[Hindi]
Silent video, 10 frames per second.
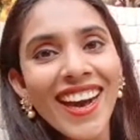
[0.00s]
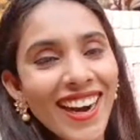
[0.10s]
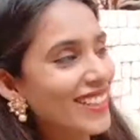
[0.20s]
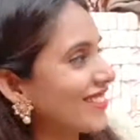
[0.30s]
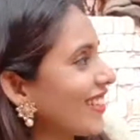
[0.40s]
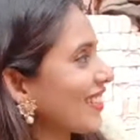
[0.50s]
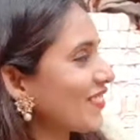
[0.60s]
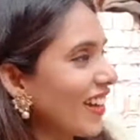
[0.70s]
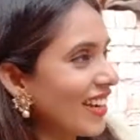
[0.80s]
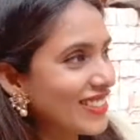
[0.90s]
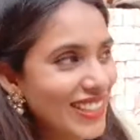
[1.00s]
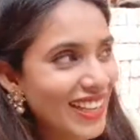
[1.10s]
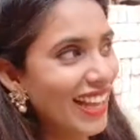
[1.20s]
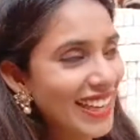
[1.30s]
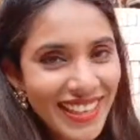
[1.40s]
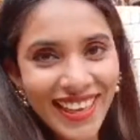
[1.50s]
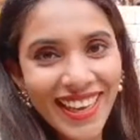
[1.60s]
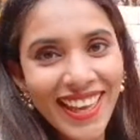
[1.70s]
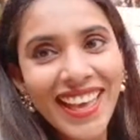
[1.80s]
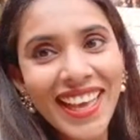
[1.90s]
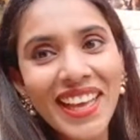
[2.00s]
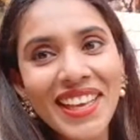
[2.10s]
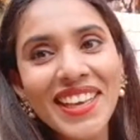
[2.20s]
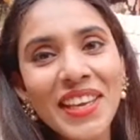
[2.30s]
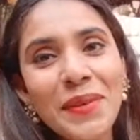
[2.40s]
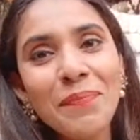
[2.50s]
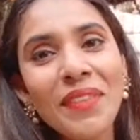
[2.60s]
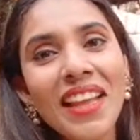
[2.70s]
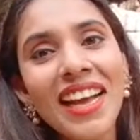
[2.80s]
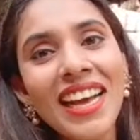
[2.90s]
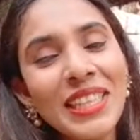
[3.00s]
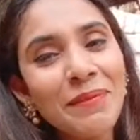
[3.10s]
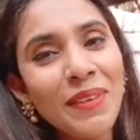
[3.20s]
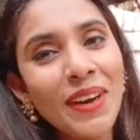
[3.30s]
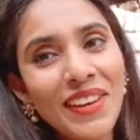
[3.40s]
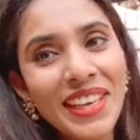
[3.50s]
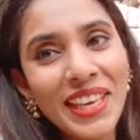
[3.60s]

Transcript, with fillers: अर्चना तिवारी जी कह रही हैं कि दीपावली के